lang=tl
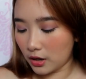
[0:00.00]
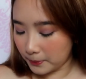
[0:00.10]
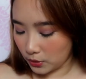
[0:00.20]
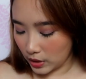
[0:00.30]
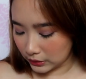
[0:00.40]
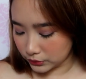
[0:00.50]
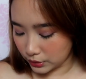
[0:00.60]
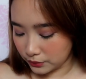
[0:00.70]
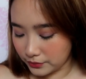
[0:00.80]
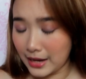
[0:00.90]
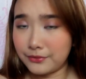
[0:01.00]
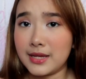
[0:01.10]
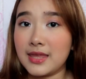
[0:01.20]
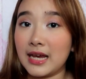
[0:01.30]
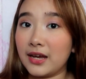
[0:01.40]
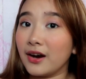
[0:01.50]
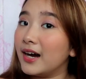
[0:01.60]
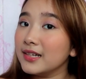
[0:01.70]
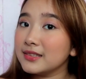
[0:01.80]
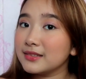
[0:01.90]
top ko out of everything I
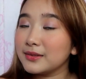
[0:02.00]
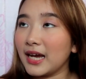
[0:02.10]
got.